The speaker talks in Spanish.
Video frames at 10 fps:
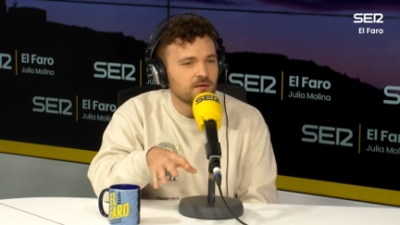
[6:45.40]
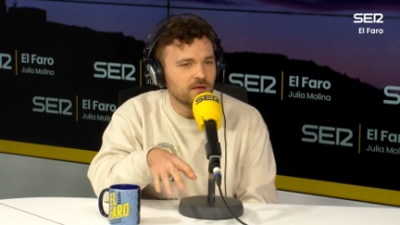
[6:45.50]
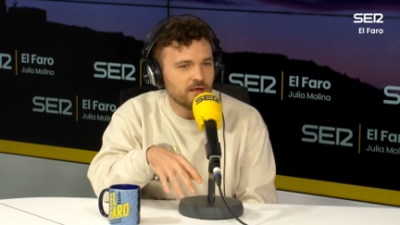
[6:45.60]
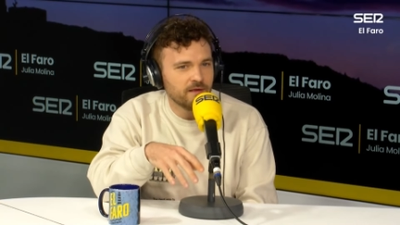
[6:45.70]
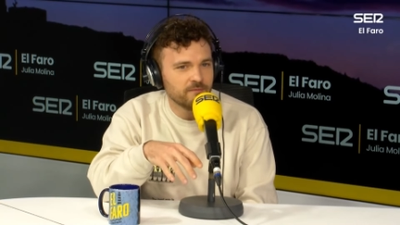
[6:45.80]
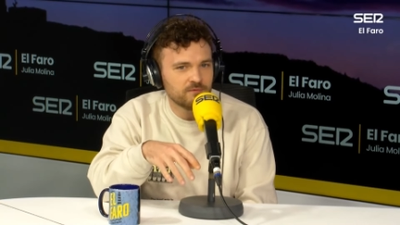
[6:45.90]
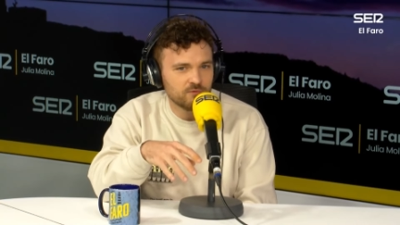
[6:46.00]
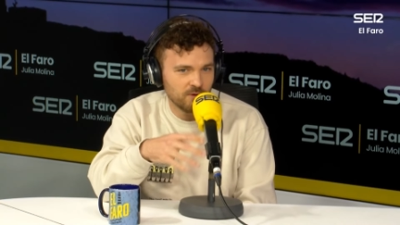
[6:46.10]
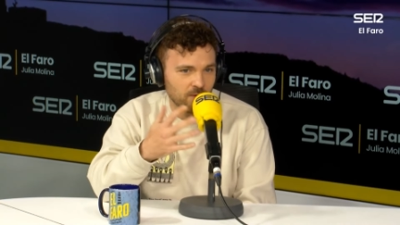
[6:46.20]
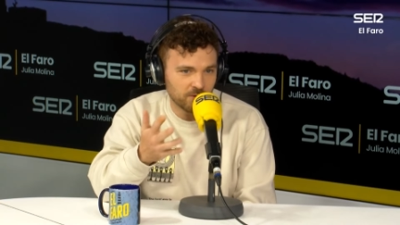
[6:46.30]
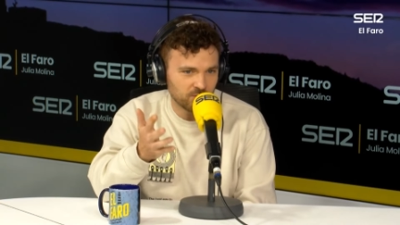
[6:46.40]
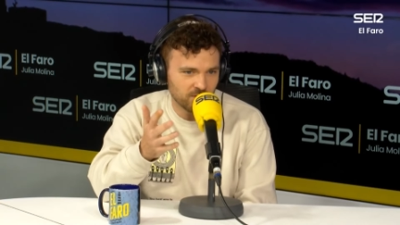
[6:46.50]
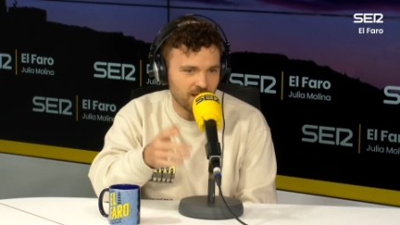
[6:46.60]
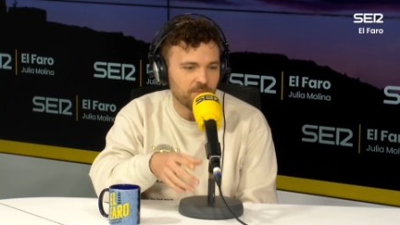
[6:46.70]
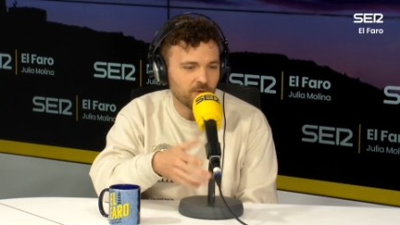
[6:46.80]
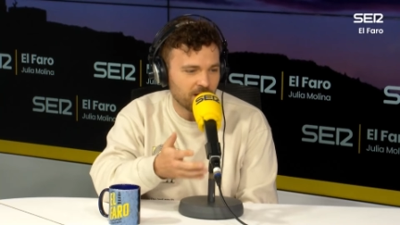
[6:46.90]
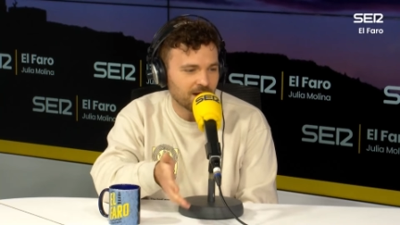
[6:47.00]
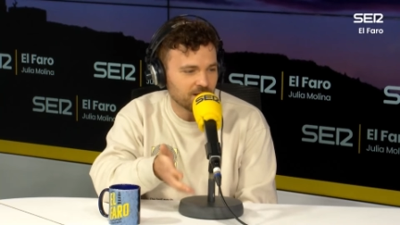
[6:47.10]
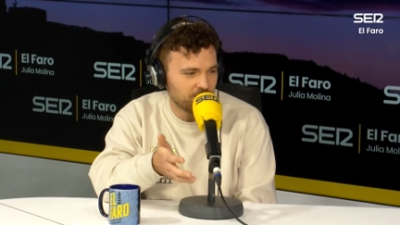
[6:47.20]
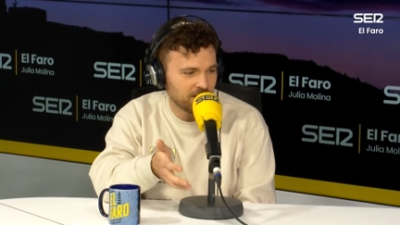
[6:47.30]
Eh, tuve la oportunidad de probar
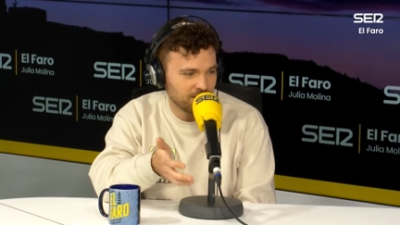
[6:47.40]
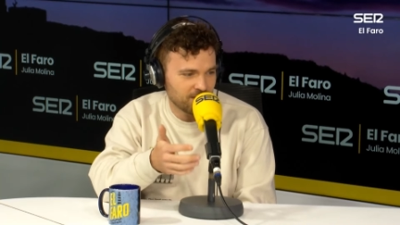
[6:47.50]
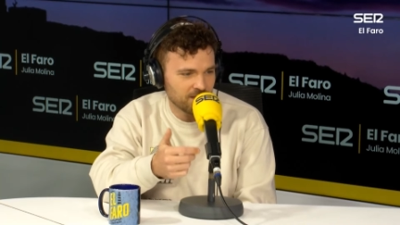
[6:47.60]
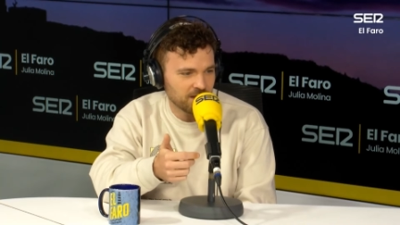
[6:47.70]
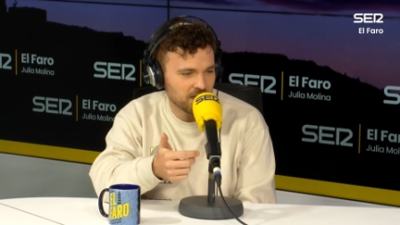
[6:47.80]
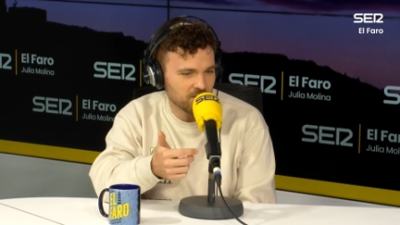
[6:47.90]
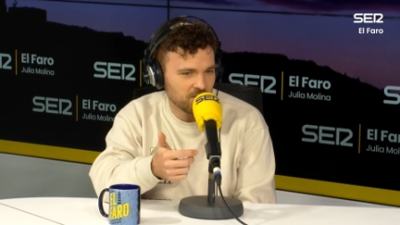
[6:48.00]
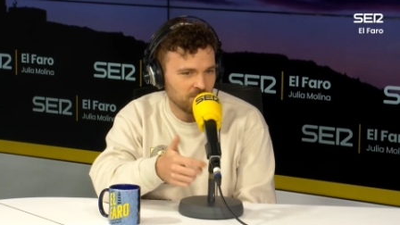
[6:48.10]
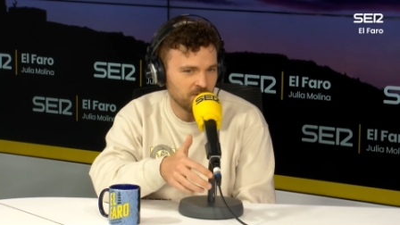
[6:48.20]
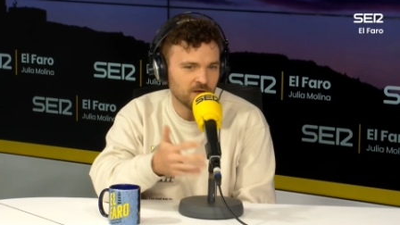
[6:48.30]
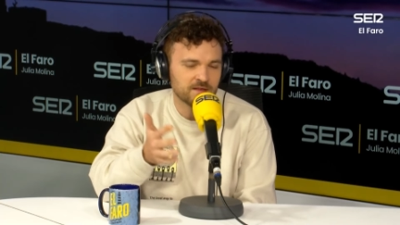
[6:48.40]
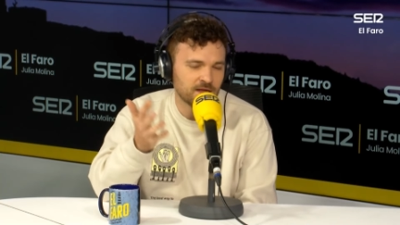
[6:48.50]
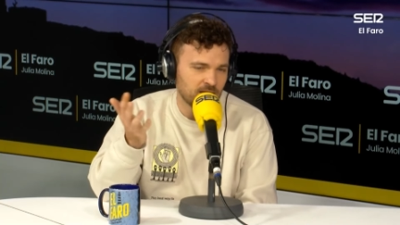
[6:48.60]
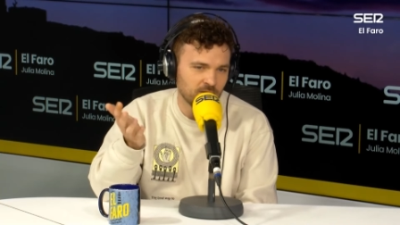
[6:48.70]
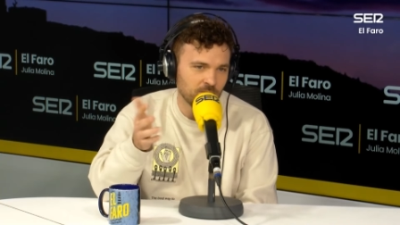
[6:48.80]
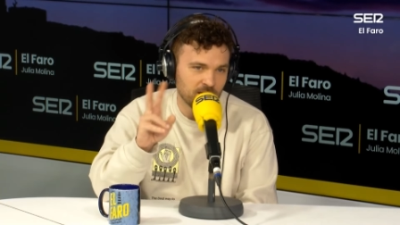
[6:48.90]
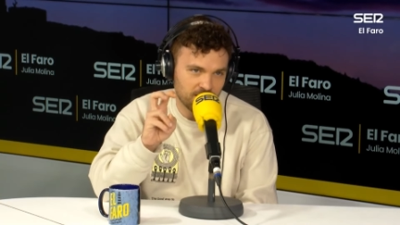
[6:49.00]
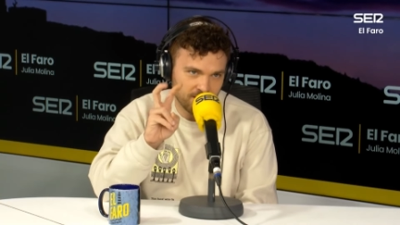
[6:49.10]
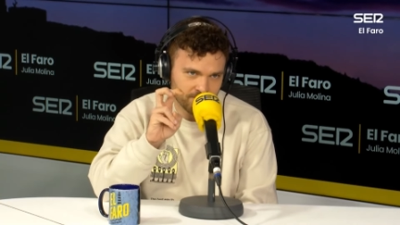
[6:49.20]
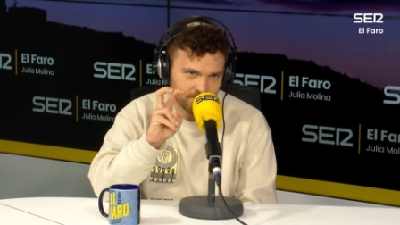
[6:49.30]
la experiencia de niño, pero hasta que no me
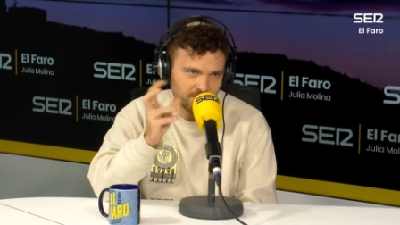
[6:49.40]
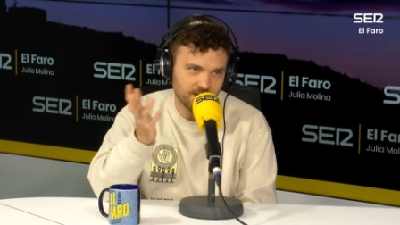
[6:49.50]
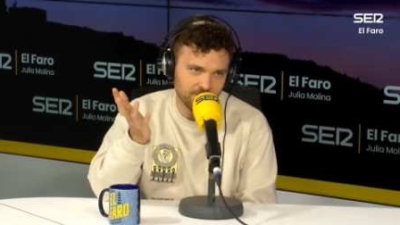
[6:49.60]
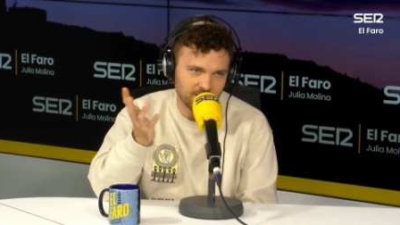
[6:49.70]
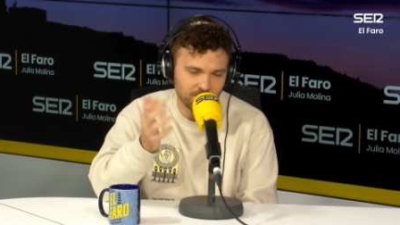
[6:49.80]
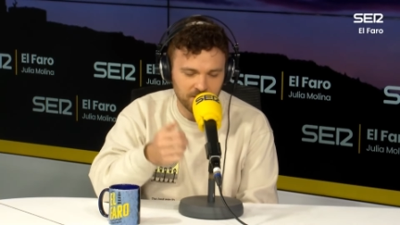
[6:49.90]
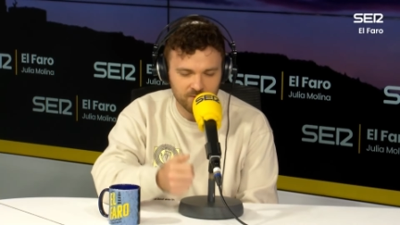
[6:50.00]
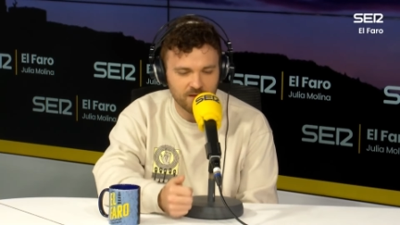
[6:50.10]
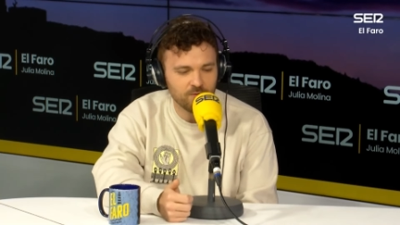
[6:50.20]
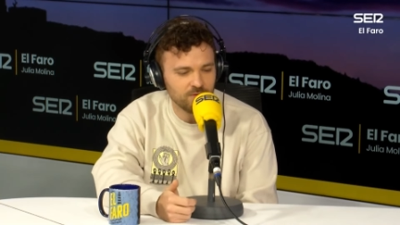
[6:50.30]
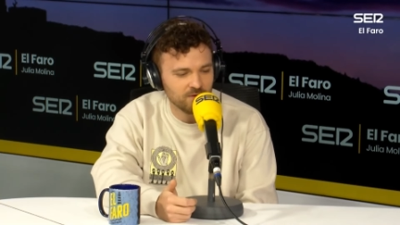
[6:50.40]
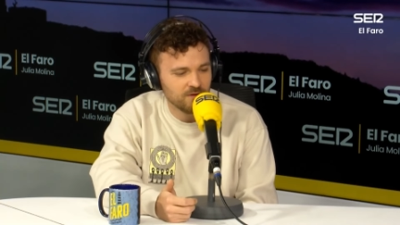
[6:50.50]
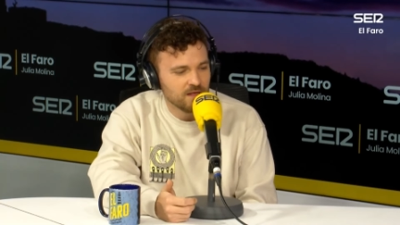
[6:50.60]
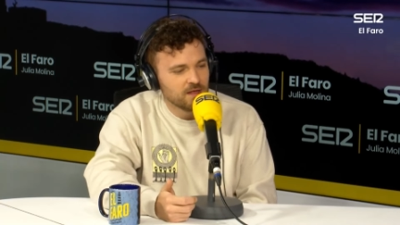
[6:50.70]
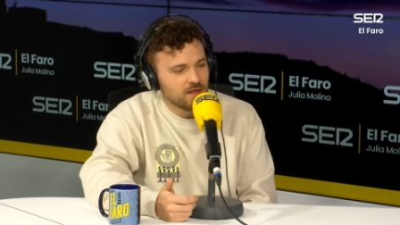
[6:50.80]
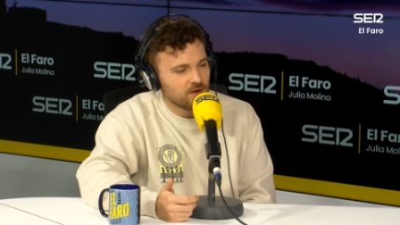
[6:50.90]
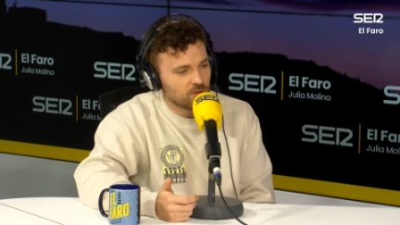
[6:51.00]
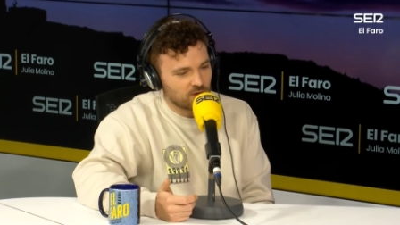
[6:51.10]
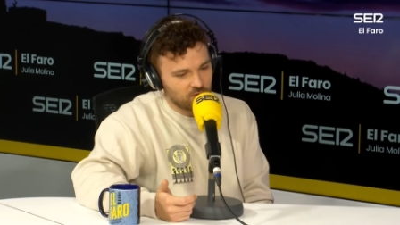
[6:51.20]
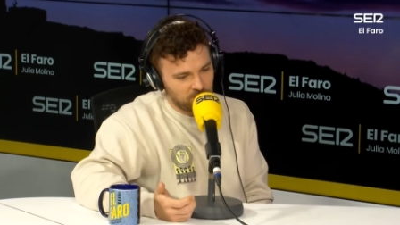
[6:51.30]
hice más o menos adulto,
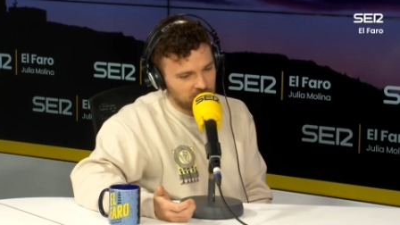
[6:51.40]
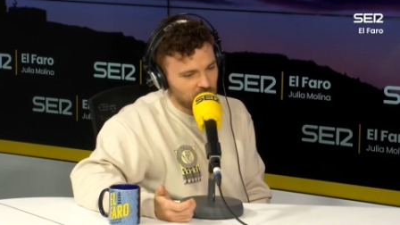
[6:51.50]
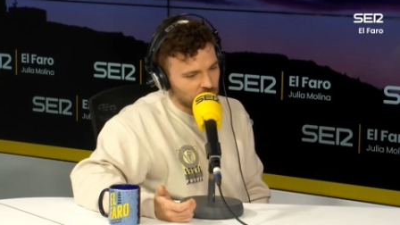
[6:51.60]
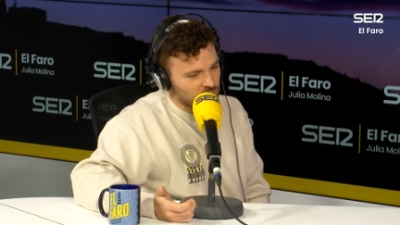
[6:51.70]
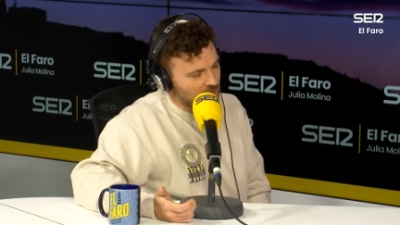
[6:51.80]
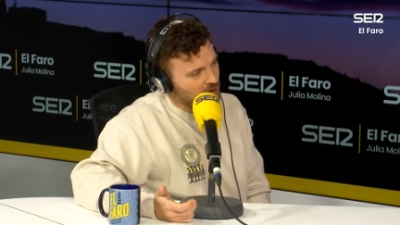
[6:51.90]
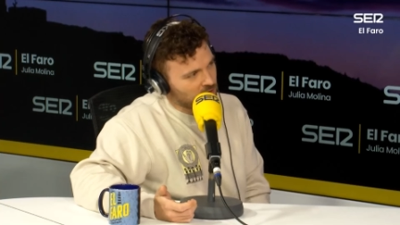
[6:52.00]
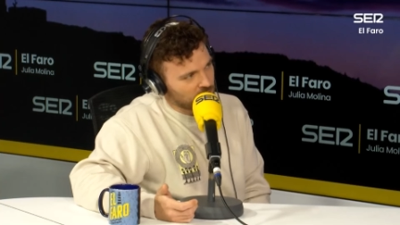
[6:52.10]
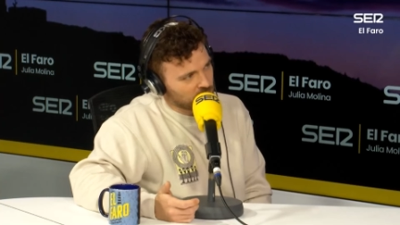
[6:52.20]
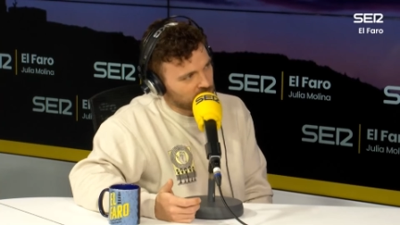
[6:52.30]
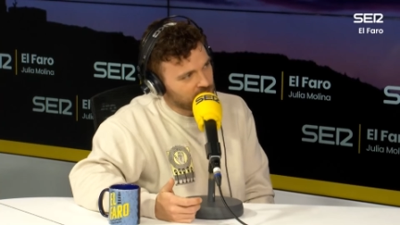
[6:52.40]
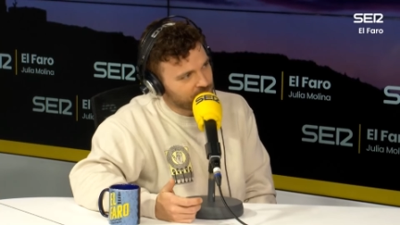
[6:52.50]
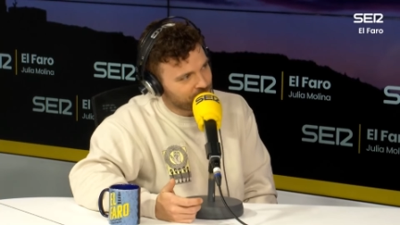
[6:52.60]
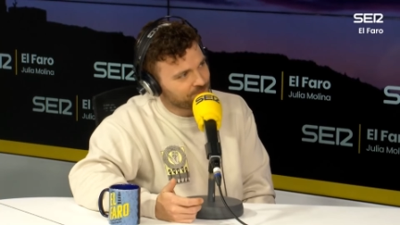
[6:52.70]
no se convirtió en un trabajo como tal.